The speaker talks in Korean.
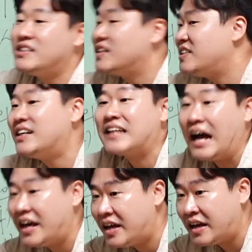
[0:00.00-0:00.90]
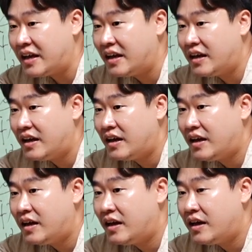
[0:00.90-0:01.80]
그냥 네가 다 해
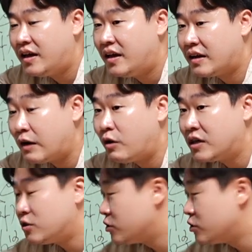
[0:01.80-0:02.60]
라고 하는